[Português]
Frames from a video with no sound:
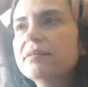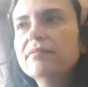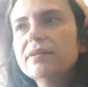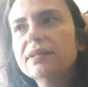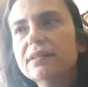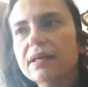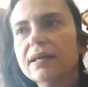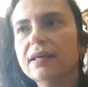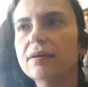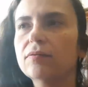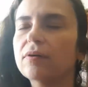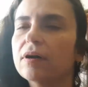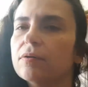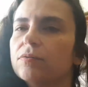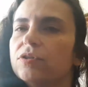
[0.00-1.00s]
você vê, tá aqui
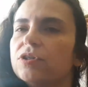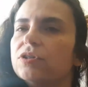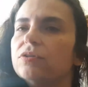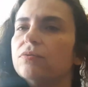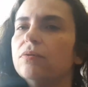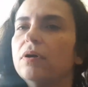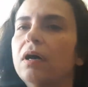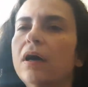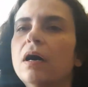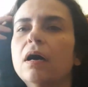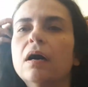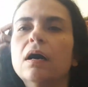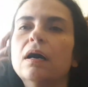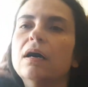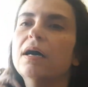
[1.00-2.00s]
no Raul Gil,
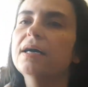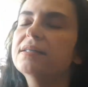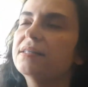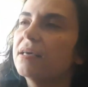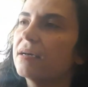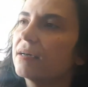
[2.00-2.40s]
assim, a